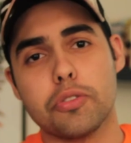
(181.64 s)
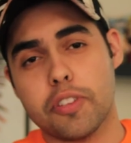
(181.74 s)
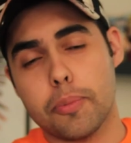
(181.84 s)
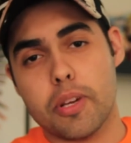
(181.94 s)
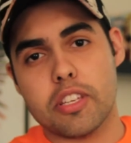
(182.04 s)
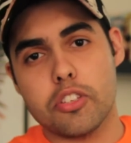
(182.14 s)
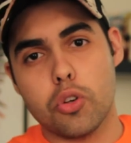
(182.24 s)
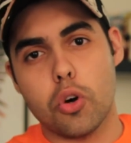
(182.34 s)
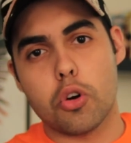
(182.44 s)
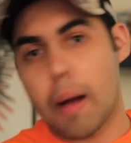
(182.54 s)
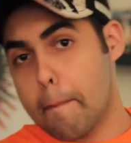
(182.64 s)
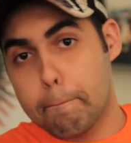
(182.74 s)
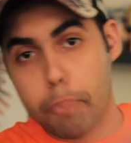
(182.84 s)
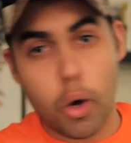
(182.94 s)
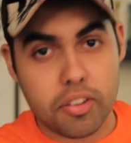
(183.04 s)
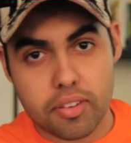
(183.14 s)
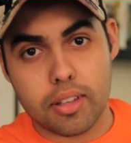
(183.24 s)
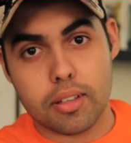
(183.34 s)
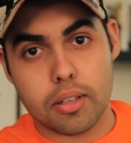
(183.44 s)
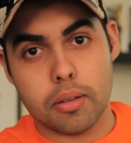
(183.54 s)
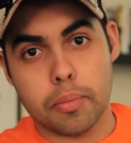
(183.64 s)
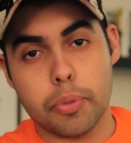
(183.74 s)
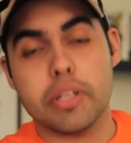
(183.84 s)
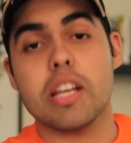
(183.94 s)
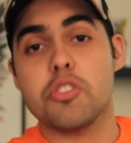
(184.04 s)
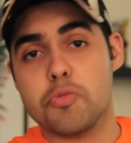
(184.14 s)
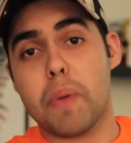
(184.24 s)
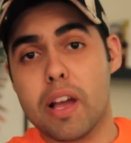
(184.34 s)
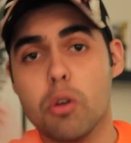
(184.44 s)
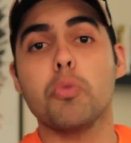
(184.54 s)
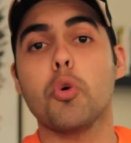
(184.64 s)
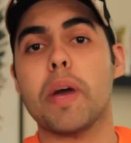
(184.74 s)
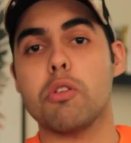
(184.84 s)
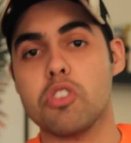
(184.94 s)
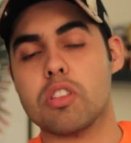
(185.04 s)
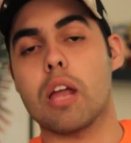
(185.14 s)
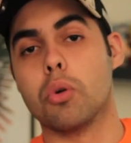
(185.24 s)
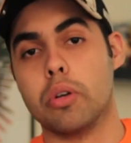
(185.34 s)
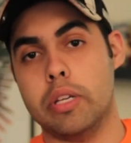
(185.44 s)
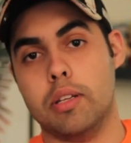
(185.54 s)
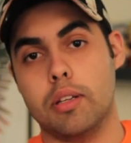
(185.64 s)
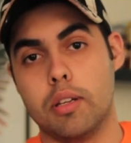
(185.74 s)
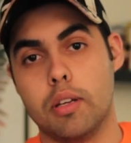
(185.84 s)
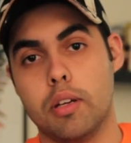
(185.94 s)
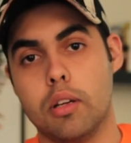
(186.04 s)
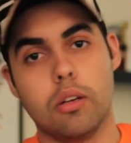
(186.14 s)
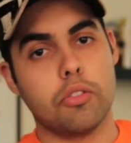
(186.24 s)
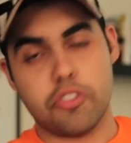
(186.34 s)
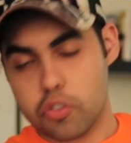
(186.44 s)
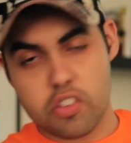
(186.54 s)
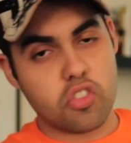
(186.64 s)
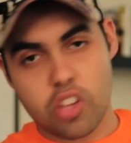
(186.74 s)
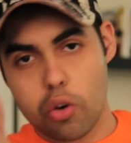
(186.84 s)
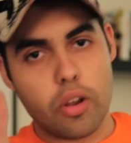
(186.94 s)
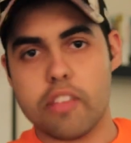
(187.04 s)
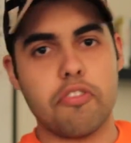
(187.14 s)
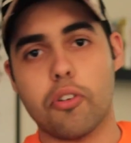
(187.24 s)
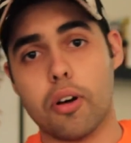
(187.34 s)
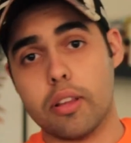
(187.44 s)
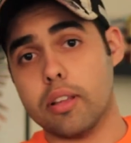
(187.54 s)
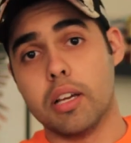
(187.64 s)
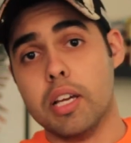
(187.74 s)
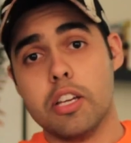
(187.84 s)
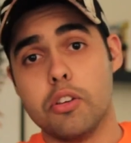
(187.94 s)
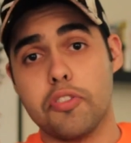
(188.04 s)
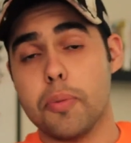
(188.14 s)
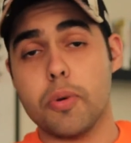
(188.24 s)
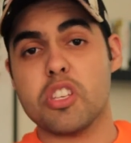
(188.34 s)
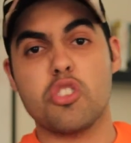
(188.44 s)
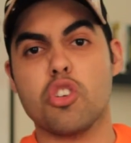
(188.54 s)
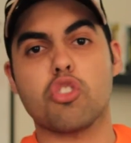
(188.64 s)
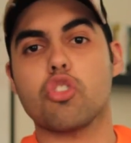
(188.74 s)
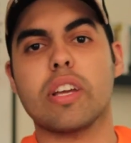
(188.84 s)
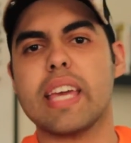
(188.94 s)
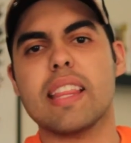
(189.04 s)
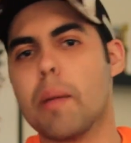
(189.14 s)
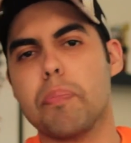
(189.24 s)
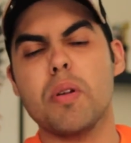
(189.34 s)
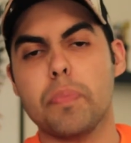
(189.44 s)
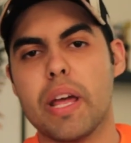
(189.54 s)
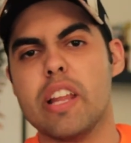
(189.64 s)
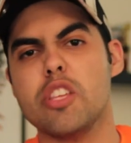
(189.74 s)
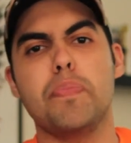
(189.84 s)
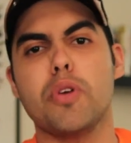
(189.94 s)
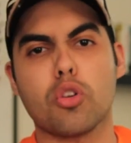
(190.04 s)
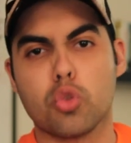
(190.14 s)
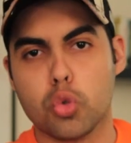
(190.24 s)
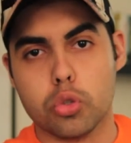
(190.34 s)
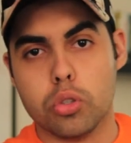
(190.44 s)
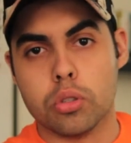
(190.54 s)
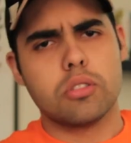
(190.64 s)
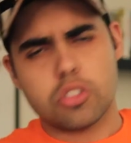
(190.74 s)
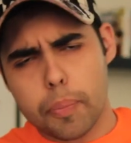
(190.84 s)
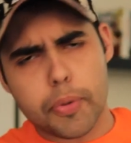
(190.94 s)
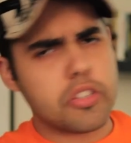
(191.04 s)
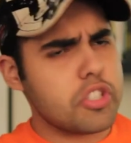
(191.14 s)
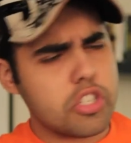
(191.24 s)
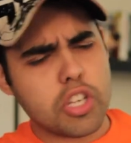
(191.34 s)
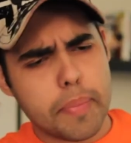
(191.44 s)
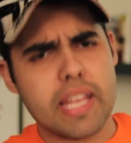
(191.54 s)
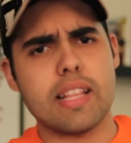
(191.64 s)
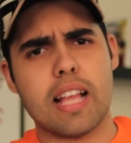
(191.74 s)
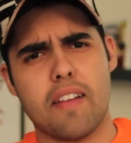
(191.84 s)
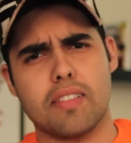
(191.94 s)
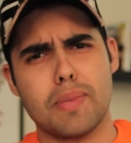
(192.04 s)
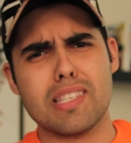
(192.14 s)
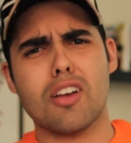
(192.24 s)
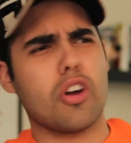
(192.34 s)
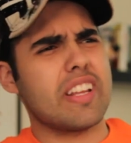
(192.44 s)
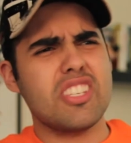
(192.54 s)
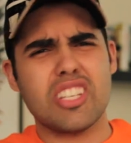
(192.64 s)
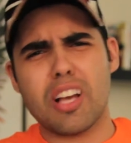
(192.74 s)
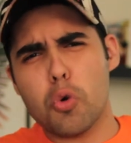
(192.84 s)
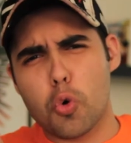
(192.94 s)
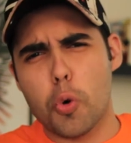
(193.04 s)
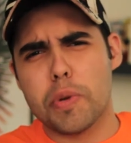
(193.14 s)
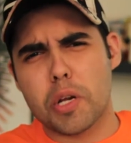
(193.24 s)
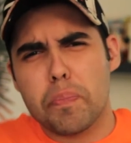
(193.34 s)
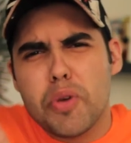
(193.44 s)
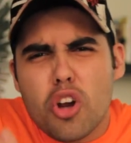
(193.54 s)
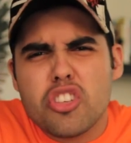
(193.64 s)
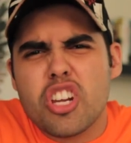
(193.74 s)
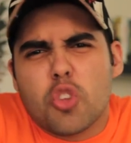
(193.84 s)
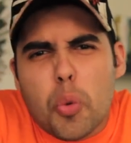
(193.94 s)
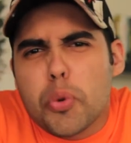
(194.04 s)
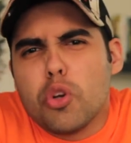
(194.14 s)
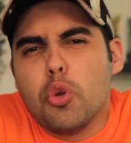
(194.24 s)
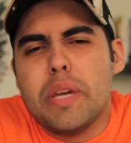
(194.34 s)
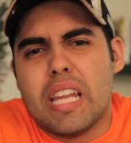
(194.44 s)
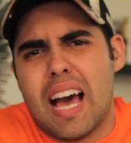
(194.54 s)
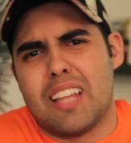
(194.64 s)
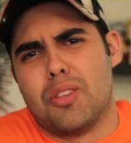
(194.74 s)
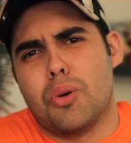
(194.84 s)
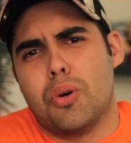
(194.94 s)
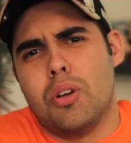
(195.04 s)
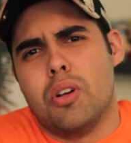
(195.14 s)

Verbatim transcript: o Framboesa de Ouro uma bosta, porque eles pegam no pé do Stallone. O Sylvester Stallone é foda. E o Framboesa de Ouro só quer dar prêmio pra ele de pior tudo. Só por causa disso já me irritava. Mas agora, indicar o Kubrick, o pior diretor por Iluminado...